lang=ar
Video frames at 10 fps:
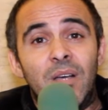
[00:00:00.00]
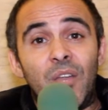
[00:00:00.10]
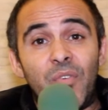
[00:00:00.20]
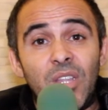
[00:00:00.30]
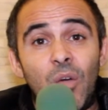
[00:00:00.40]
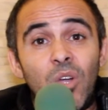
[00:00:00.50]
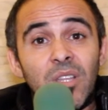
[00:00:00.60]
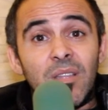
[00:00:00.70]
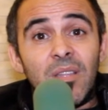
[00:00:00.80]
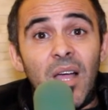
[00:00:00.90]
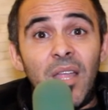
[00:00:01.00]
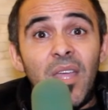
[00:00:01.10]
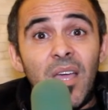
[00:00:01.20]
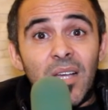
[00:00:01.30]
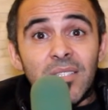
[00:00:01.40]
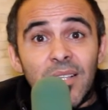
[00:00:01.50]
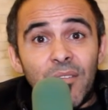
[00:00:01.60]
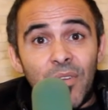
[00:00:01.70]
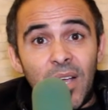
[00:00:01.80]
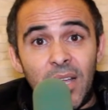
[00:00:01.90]
رفع دعوه ضدنا حنايا اصلا
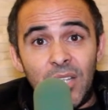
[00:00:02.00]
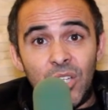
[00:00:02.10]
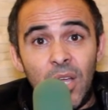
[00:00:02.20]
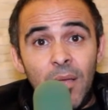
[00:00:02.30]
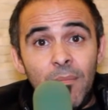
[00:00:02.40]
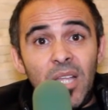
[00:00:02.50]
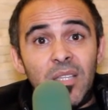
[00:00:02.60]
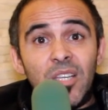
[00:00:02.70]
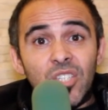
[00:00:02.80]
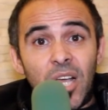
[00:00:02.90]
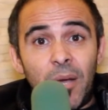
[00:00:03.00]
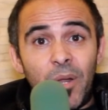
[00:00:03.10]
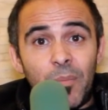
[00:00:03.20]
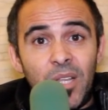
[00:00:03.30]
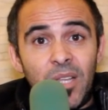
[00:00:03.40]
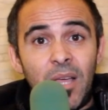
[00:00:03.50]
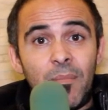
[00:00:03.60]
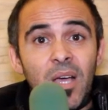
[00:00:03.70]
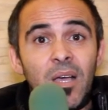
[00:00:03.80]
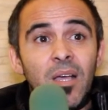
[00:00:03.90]
في الخارج ما عندناش الخبر
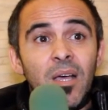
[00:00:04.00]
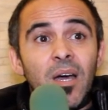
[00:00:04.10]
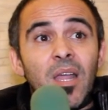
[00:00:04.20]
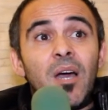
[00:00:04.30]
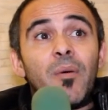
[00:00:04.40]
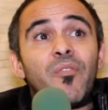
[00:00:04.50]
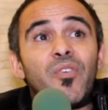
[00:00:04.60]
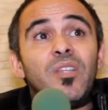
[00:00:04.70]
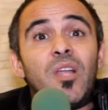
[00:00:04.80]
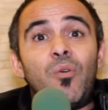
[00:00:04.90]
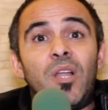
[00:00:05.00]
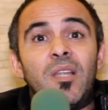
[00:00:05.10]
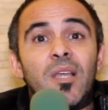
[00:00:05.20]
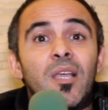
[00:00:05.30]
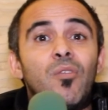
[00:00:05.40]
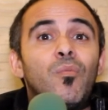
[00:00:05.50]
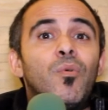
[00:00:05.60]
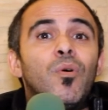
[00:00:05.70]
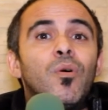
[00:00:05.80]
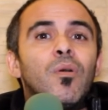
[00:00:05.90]
باننا راهم رافعين دعوه علينا كانوا
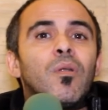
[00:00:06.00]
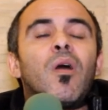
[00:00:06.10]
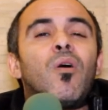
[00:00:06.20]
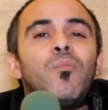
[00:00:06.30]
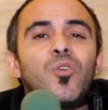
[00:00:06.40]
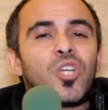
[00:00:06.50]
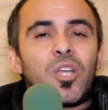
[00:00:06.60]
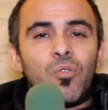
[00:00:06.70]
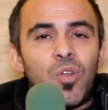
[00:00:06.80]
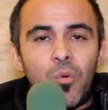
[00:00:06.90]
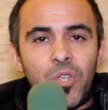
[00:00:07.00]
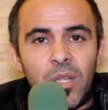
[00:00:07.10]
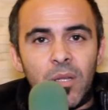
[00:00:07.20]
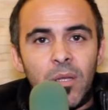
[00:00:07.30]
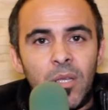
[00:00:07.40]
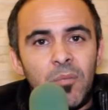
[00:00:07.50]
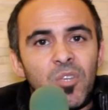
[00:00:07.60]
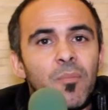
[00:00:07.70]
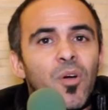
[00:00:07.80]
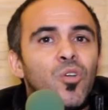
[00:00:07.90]
الله اعلم واش كانوا ناويين
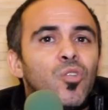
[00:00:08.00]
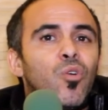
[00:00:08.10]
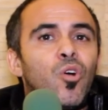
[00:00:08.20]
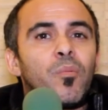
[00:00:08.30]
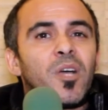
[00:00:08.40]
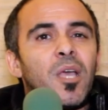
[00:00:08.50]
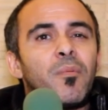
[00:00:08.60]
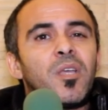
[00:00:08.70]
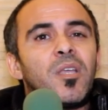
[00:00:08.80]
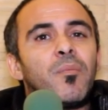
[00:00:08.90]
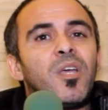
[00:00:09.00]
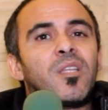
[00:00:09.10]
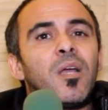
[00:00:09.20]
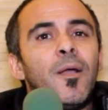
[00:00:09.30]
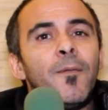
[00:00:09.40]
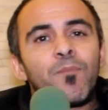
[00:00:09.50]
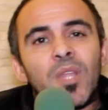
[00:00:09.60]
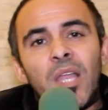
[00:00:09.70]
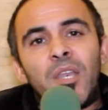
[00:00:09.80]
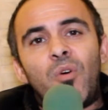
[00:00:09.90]
يمكن بغاو يديروا حكم غيابي غيابي حتى
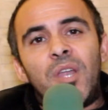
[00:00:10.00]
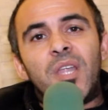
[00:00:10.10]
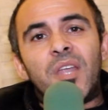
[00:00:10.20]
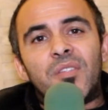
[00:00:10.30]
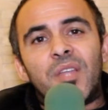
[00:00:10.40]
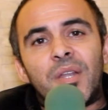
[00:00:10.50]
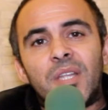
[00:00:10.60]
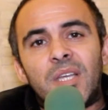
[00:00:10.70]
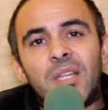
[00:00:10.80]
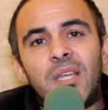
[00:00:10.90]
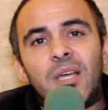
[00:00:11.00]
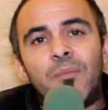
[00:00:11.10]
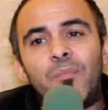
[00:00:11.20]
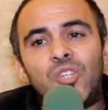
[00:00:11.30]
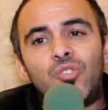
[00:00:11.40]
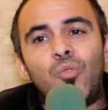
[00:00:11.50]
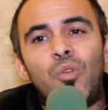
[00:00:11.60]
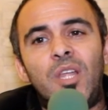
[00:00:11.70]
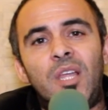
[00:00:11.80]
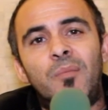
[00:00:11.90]
لانه واحد النهار اضطريت انايا ما عرفتش شكون
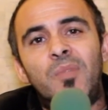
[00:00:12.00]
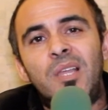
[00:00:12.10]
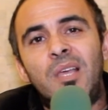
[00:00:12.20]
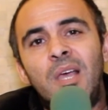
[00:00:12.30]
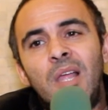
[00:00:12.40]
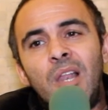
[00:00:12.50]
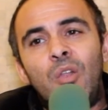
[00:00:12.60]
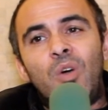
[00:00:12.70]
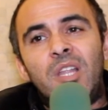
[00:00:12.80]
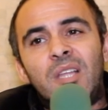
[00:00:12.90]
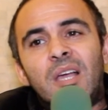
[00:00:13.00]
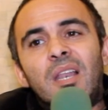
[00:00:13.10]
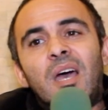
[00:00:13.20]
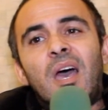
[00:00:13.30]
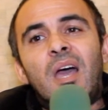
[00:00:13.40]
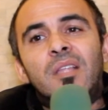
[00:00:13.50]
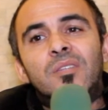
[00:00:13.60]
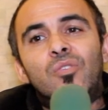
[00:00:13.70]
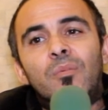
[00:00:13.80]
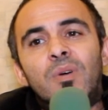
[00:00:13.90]
اللي يعلم اللي الوالده قال لها راه
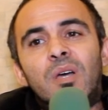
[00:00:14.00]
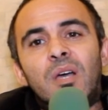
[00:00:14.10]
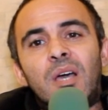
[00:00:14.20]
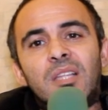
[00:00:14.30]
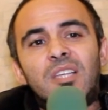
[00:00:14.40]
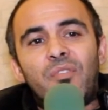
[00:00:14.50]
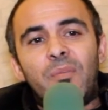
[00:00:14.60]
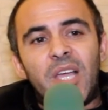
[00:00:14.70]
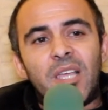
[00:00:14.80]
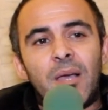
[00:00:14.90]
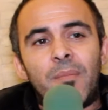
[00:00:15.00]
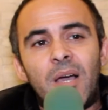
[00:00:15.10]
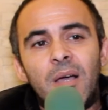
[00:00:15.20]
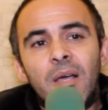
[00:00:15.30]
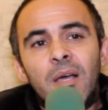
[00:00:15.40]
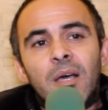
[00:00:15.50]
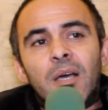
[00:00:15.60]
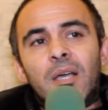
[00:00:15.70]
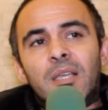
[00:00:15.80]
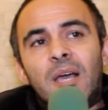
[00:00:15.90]
عندكم قضيه في المحكمه
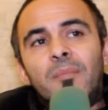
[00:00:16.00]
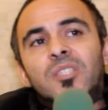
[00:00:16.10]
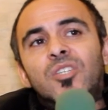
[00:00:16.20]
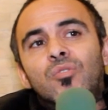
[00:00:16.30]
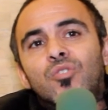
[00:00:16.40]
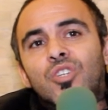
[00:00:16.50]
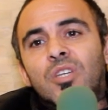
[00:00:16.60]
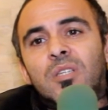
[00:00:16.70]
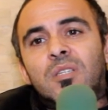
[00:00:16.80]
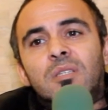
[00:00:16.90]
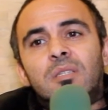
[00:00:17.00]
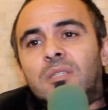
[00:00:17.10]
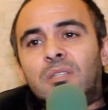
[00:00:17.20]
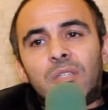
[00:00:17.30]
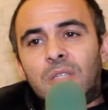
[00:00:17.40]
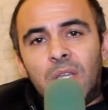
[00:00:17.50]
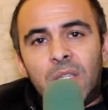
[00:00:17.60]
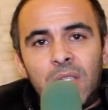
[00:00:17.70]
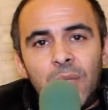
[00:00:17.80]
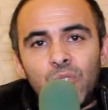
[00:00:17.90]
آه، كاع ما تزيدوش
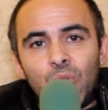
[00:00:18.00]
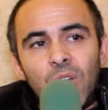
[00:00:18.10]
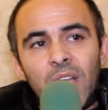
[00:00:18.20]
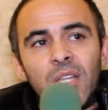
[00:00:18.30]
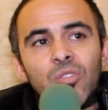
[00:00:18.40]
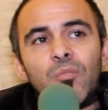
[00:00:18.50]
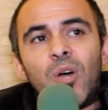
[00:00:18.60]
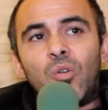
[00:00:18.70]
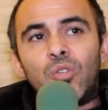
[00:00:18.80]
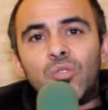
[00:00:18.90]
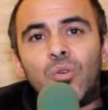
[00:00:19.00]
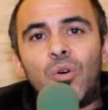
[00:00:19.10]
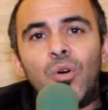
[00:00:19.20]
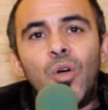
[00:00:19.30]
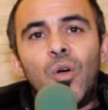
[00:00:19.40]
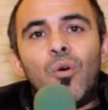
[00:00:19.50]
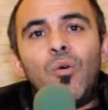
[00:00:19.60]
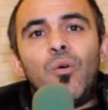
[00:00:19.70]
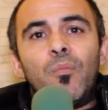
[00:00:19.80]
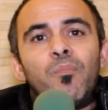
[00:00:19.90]
تدبزوا لان انتم خلصتوا
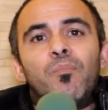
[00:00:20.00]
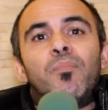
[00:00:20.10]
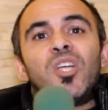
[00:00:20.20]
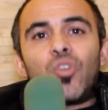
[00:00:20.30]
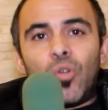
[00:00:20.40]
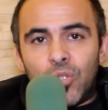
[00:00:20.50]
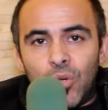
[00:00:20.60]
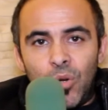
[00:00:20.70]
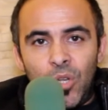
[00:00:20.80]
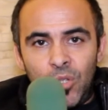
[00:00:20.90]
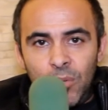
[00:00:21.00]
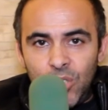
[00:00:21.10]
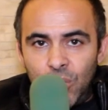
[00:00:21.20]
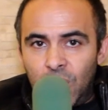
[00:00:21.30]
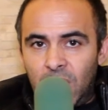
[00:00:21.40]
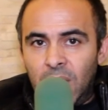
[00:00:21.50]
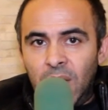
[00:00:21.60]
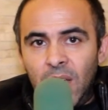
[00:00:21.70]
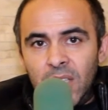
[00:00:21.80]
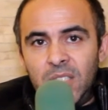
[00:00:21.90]
باش خلصوا عندهم شي ورق
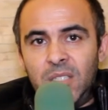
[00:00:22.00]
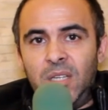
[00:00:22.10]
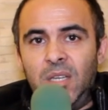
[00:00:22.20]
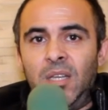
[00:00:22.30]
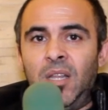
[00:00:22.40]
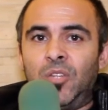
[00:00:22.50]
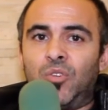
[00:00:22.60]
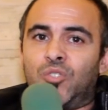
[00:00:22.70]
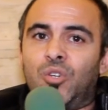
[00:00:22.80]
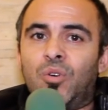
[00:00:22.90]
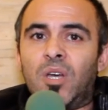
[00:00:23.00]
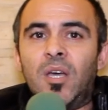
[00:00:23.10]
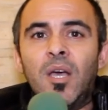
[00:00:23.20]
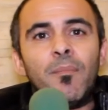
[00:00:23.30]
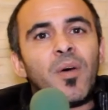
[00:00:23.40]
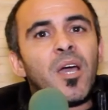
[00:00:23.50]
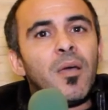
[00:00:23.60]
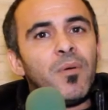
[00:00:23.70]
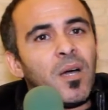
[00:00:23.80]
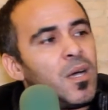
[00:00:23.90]
اسيدي الا عندهم شي ورق
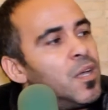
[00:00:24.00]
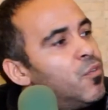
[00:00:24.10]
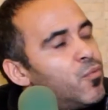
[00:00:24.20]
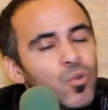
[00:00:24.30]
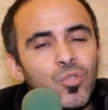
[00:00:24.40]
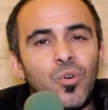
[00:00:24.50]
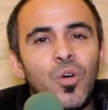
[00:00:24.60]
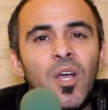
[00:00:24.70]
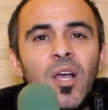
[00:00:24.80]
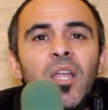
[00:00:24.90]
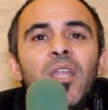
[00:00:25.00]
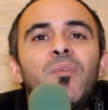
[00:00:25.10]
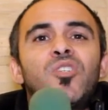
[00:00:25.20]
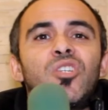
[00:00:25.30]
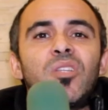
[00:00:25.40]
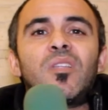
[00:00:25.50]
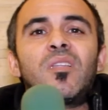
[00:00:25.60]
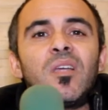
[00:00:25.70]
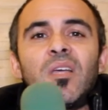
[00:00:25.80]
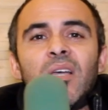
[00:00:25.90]
مرحبا يفوتوا حنا ماشي
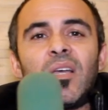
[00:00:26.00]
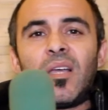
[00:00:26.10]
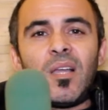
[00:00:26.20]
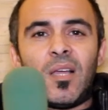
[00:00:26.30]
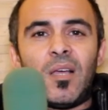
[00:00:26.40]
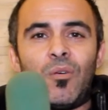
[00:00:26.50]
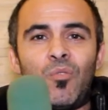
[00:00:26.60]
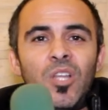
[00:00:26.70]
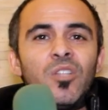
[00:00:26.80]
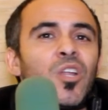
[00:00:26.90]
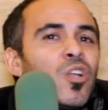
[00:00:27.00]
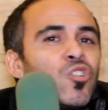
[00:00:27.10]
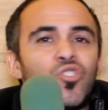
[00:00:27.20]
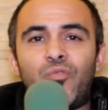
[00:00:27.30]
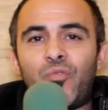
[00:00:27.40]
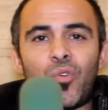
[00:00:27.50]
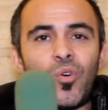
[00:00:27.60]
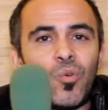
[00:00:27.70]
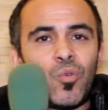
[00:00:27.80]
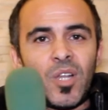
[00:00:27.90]
ضد آه، ولا رانا
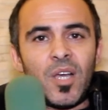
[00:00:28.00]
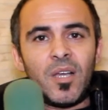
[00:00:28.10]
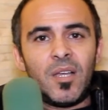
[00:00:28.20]
نشفروا ولا